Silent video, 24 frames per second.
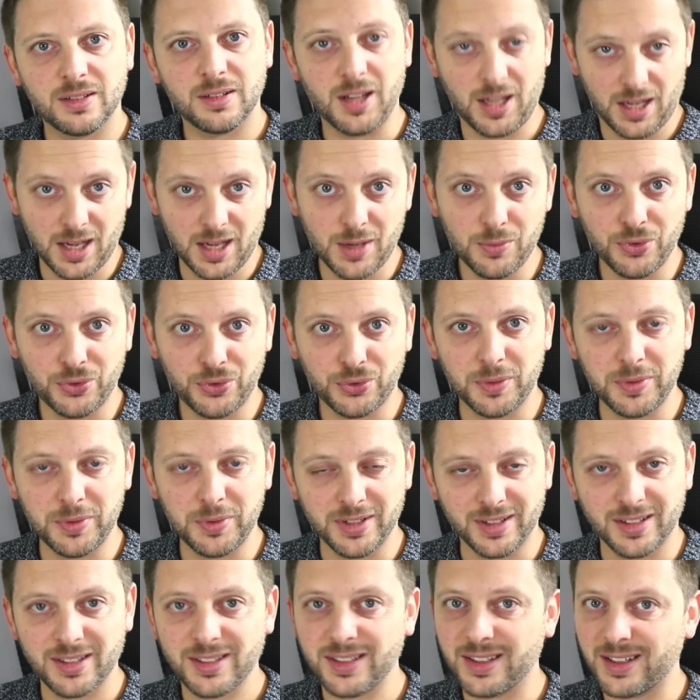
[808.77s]
Amuse-toi
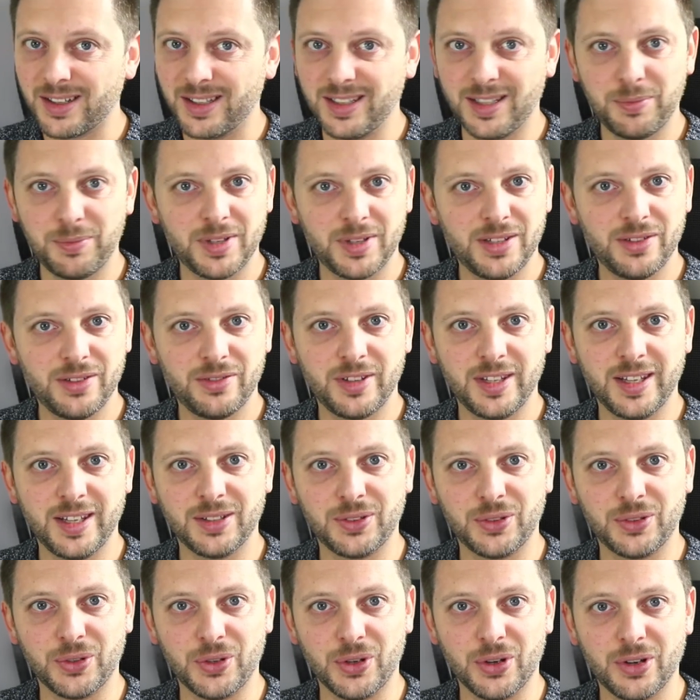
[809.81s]
bien, crée des
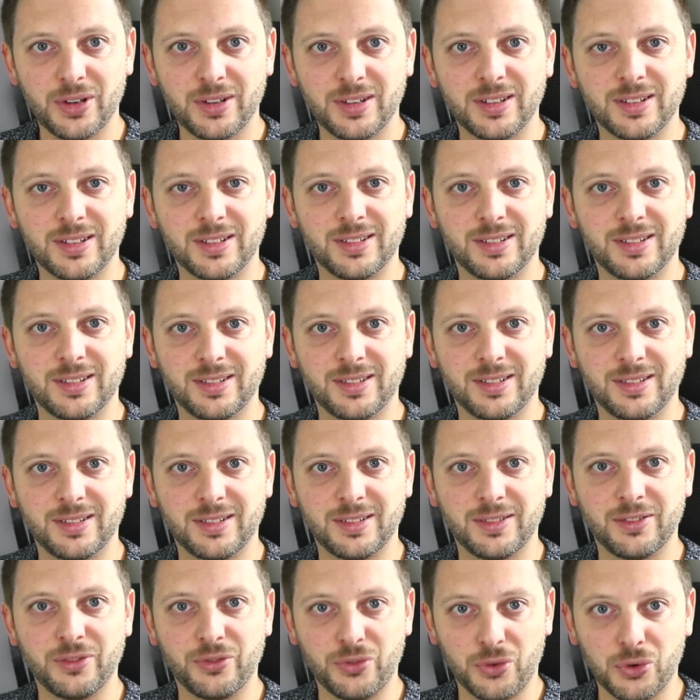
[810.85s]
planificateurs, euh,
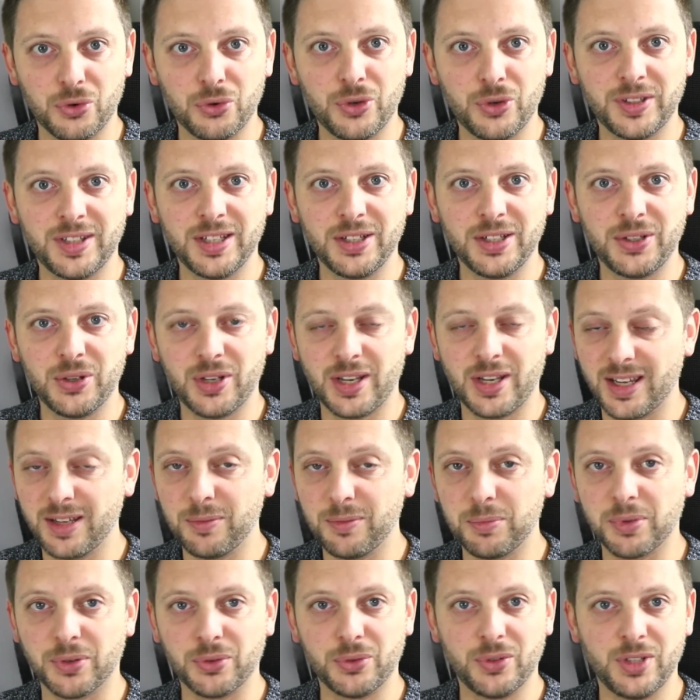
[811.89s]
vends-le à tes collègues,
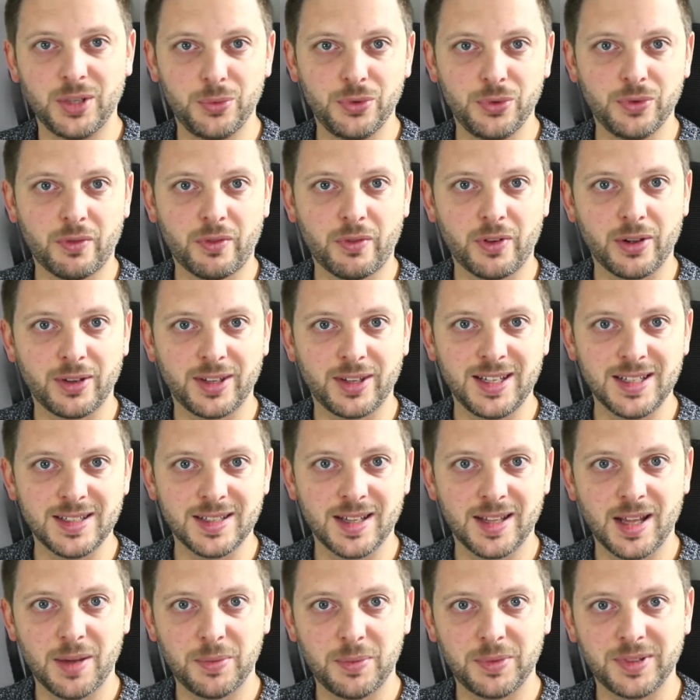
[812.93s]
parce qu'au début il va falloir qu'ils
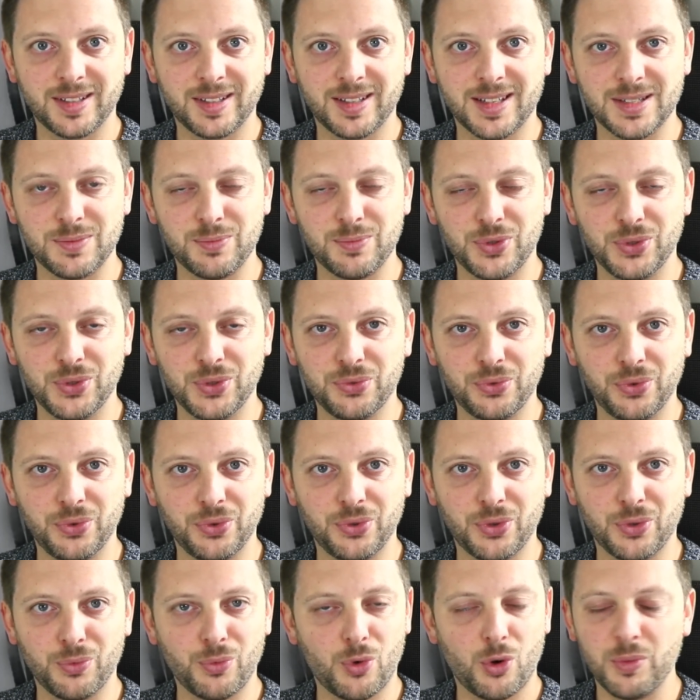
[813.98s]
s'adaptent à ce mode de
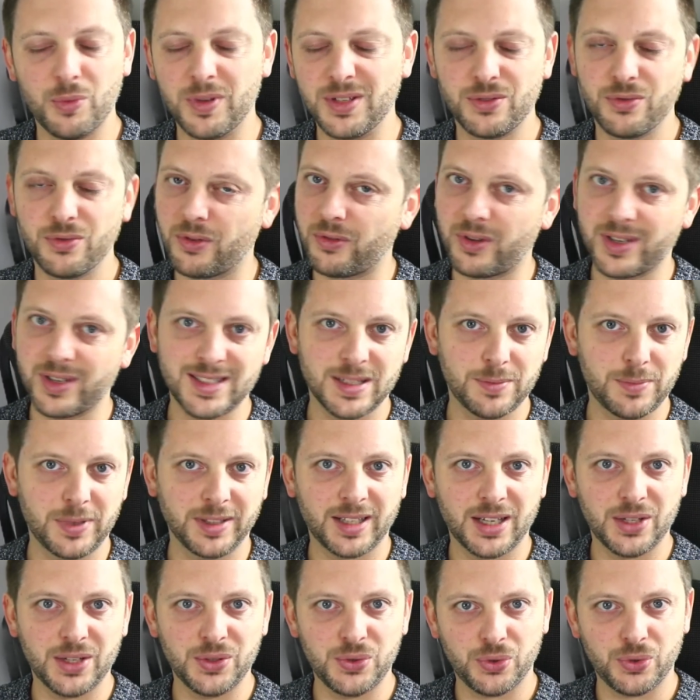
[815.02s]
fonctionnement, mais tu vas voir, c'est pas
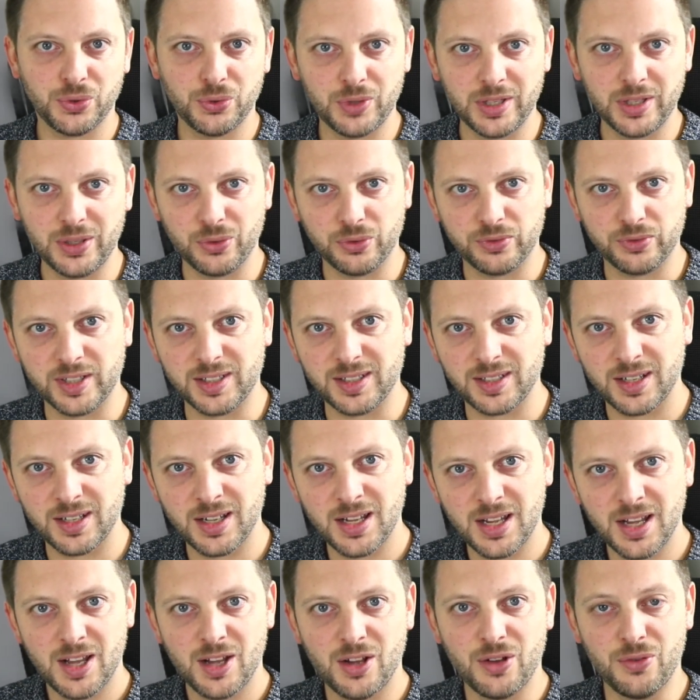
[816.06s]
très dur de les convaincre,
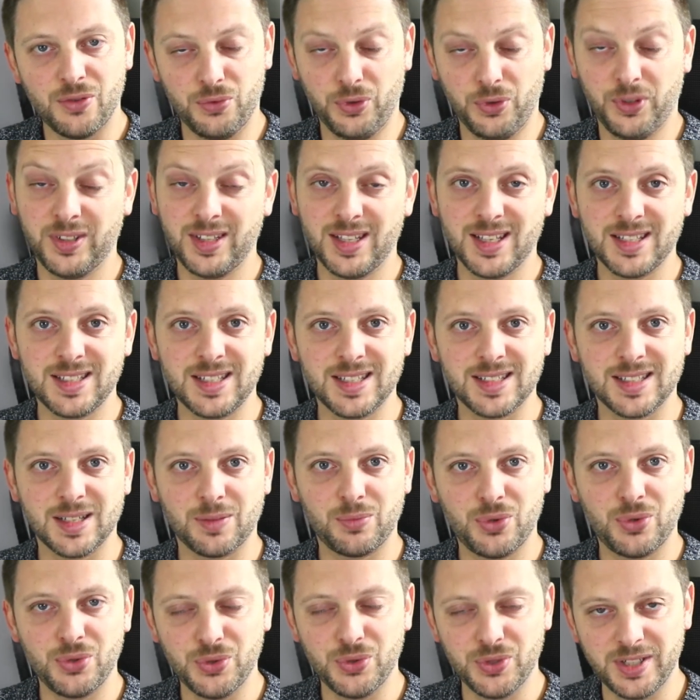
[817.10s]
vu que c'est assez simple
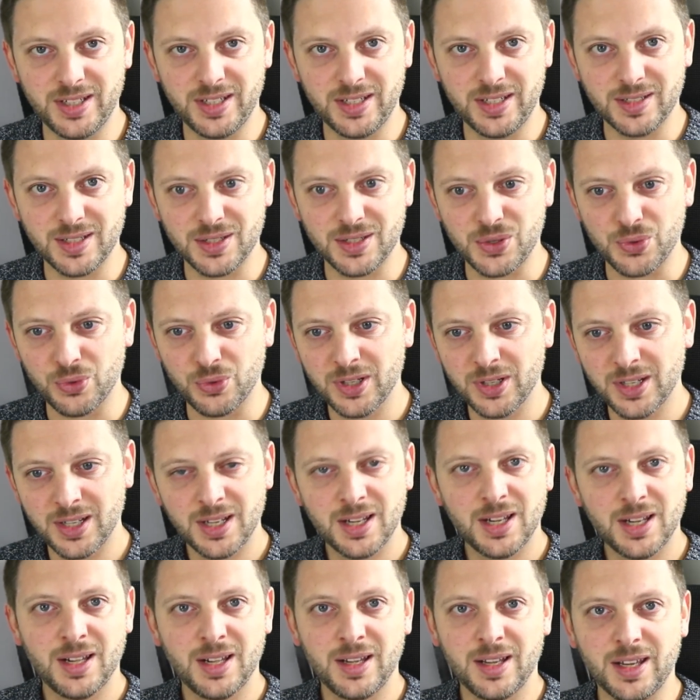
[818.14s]
d'utilisation.
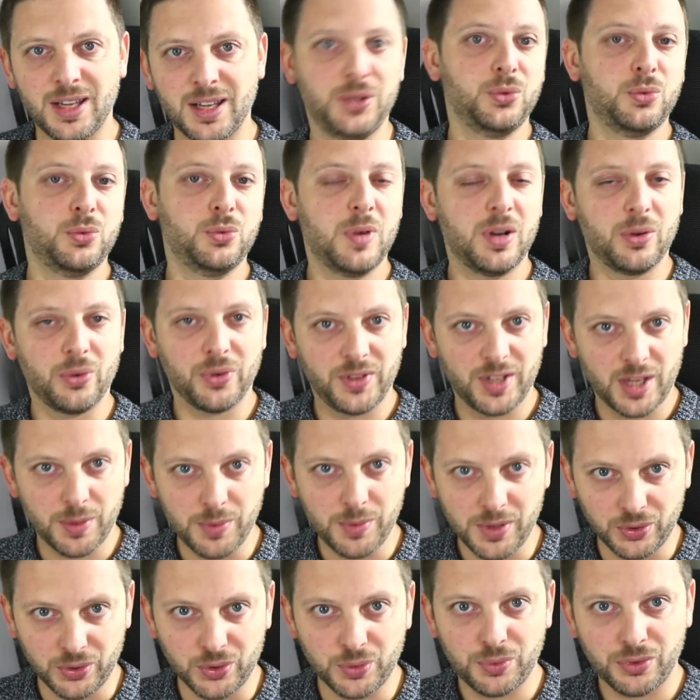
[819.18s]
Et nous, bah, on se dit à
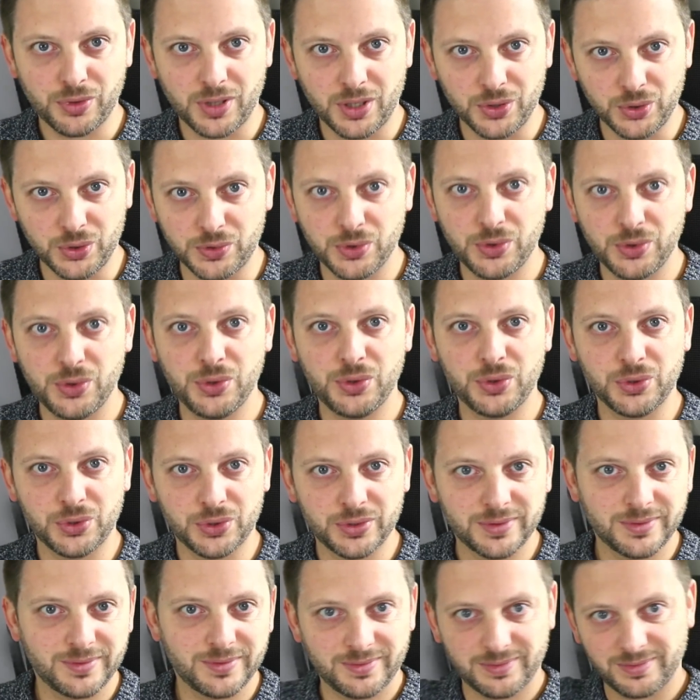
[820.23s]
bientôt pour un nouveau tuto.
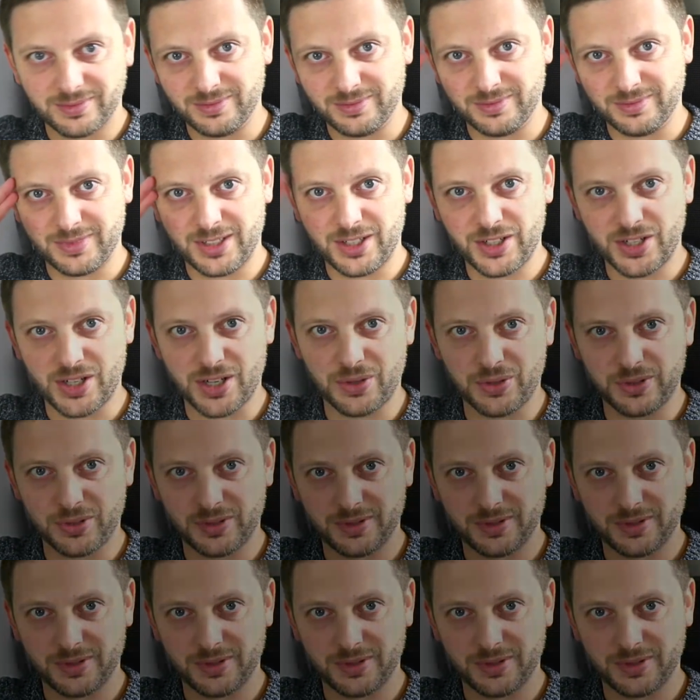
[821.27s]
Ciao